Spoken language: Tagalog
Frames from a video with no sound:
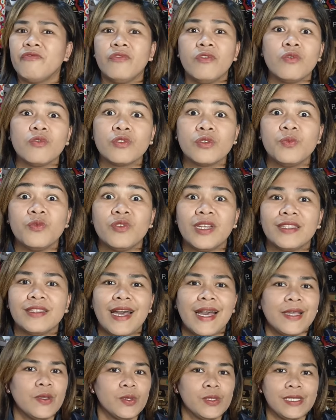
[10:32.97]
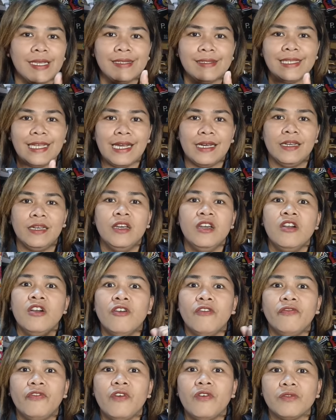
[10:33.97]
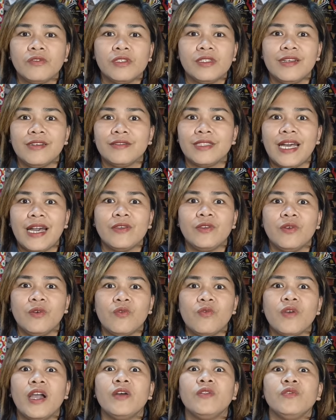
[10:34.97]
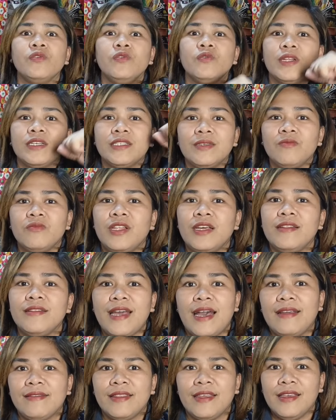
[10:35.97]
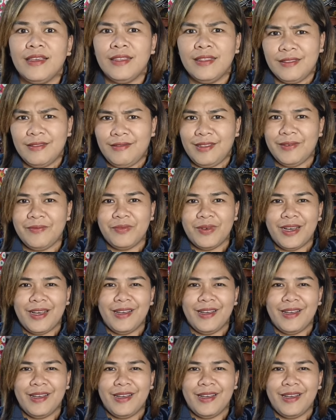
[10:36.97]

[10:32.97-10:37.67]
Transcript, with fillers: mag-focus muna tayo sa isa. Focus lang tayo kung ano yung nasimulan natin, di